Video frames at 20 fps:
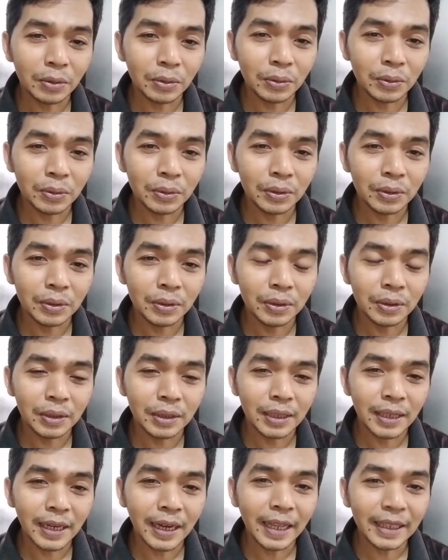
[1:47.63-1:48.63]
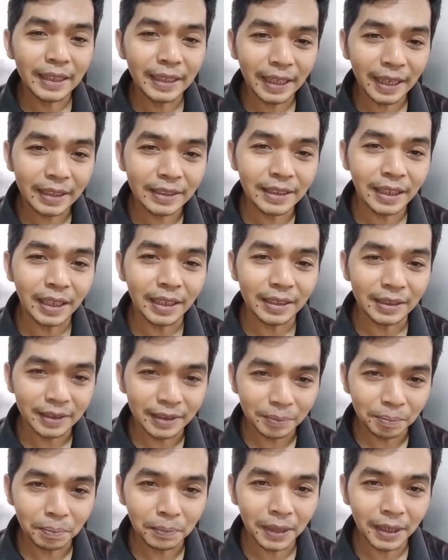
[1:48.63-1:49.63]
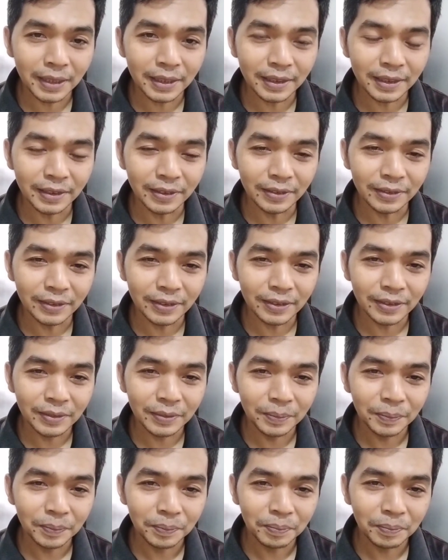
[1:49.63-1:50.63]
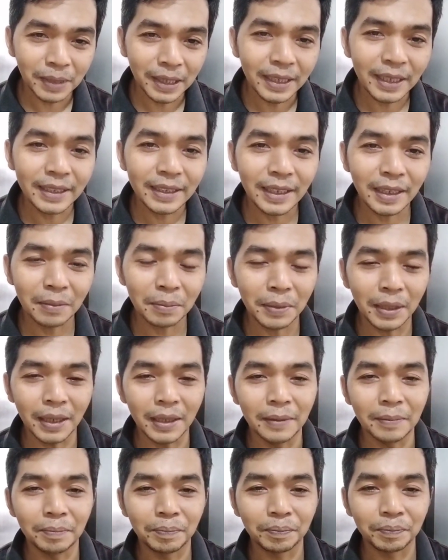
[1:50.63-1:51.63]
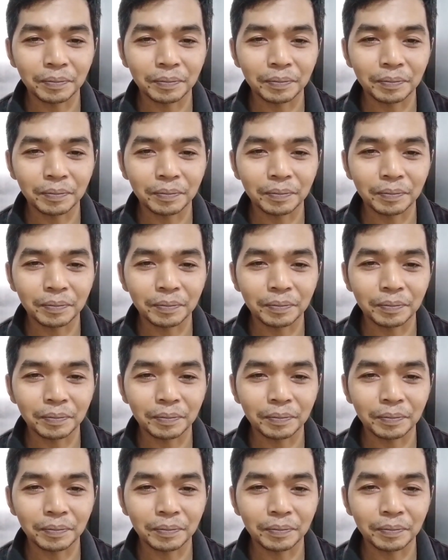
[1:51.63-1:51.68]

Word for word: itu ke lantai aja plek gitu. maknanya apa